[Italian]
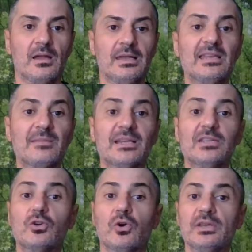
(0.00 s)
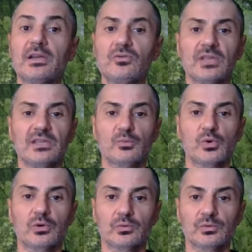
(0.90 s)
L'aria malinconica non è di
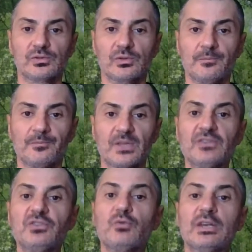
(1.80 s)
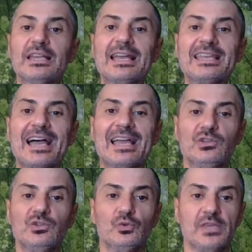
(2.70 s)
buon gusto. Ci vuole l'aria
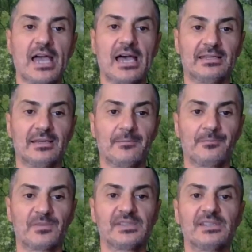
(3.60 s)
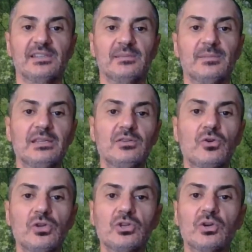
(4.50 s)
annoiata. Se siete
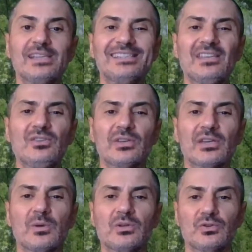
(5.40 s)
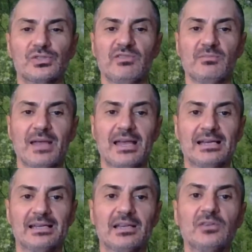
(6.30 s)
malinconico è segno che qualcosa vi
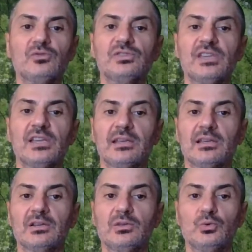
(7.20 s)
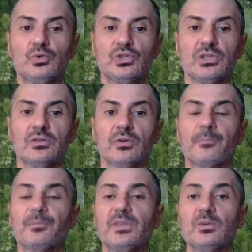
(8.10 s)
manca, che non siete
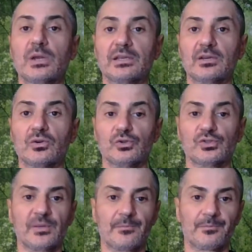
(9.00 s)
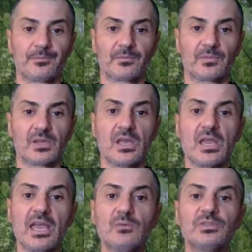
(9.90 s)
riuscito in qualche cosa.
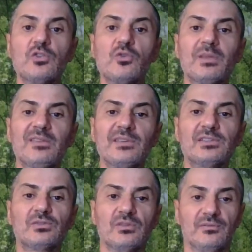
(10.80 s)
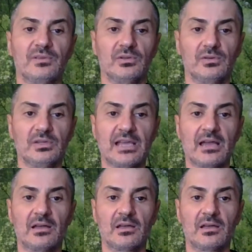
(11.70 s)
È un segno manifesto di inferiorità.